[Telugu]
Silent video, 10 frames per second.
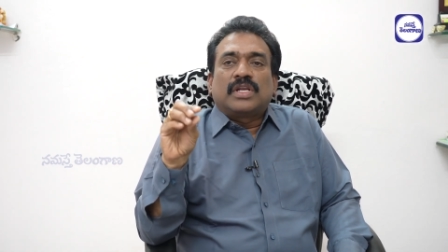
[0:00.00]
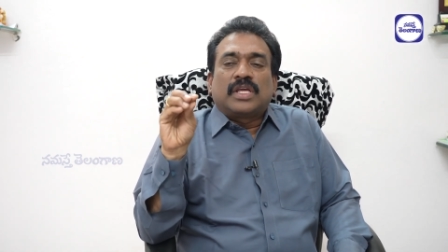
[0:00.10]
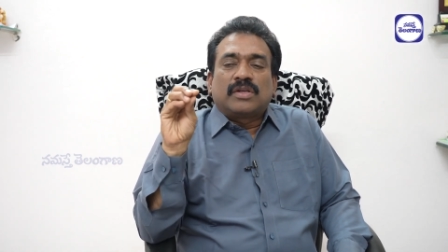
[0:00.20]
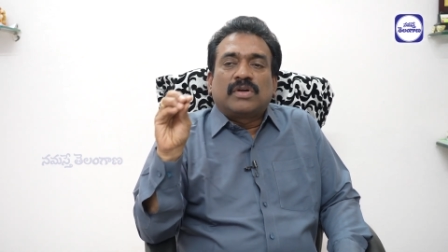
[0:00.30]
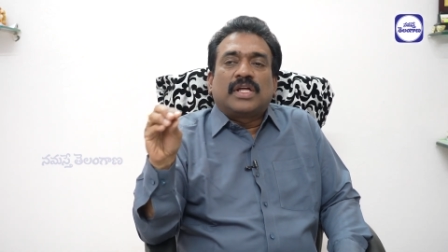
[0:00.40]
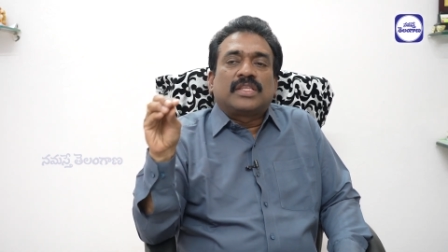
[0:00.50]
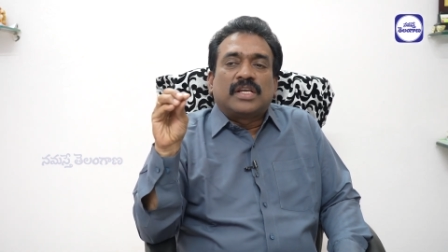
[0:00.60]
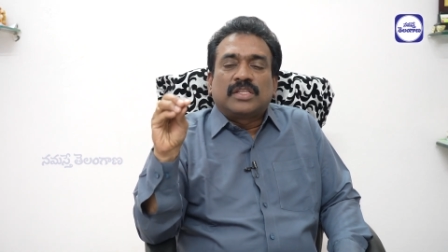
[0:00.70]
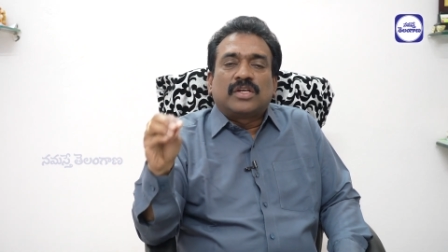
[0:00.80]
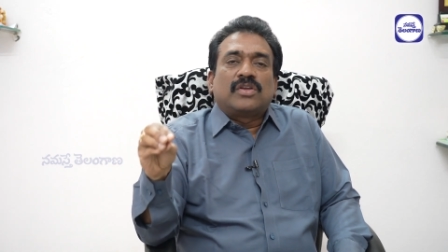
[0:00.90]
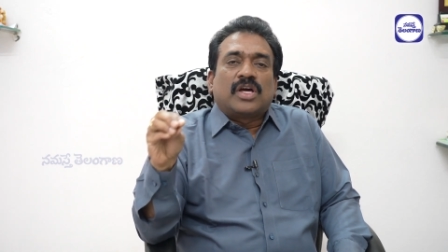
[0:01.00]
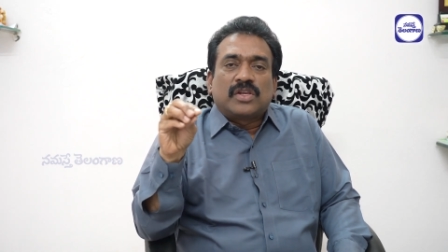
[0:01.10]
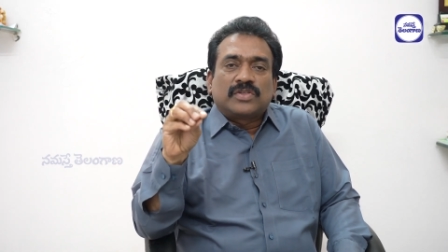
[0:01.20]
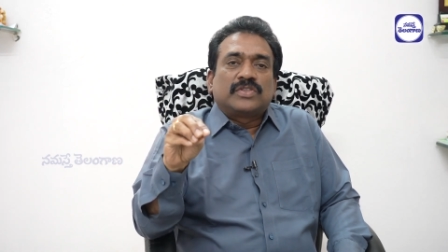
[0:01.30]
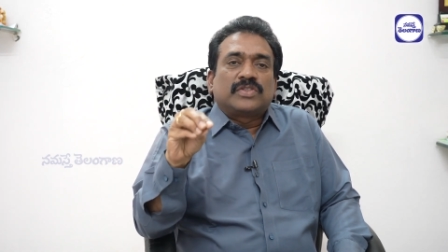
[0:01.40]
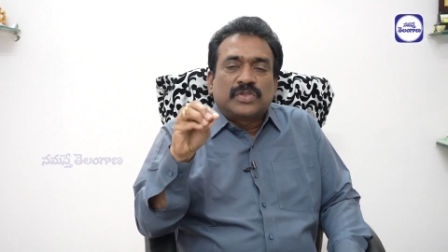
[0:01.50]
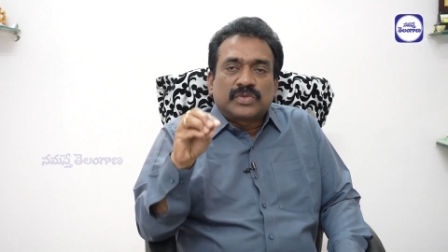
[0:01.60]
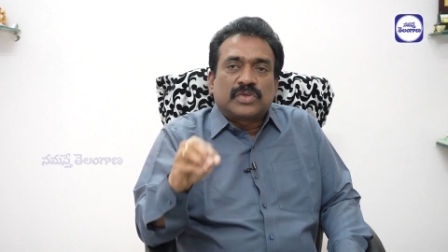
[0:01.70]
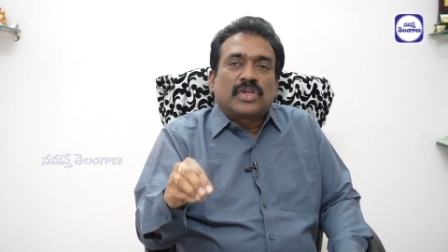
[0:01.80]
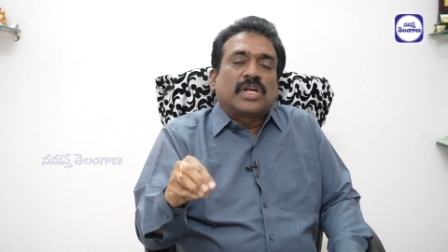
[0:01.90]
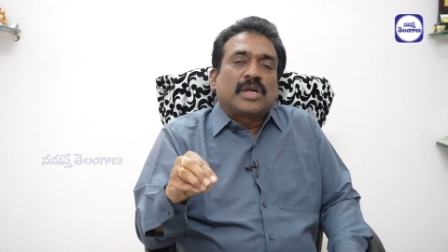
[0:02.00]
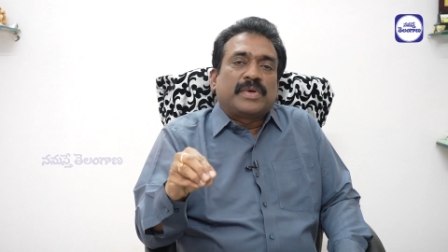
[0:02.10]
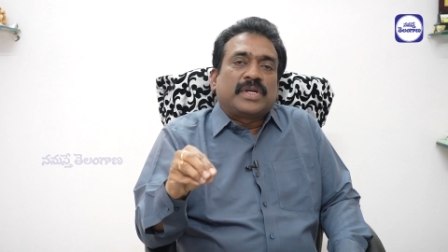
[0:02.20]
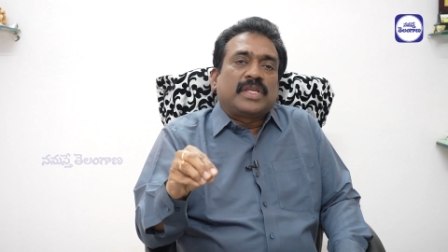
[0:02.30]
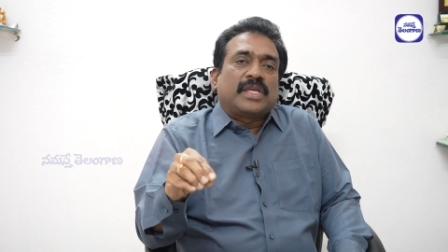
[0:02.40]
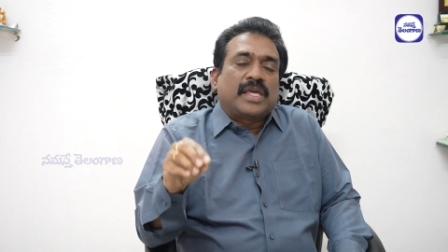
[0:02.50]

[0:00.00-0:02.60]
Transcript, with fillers: నేను నా తల్లిదండ్రులు ఆలోచించి తీసుకున్నాను కాబట్టి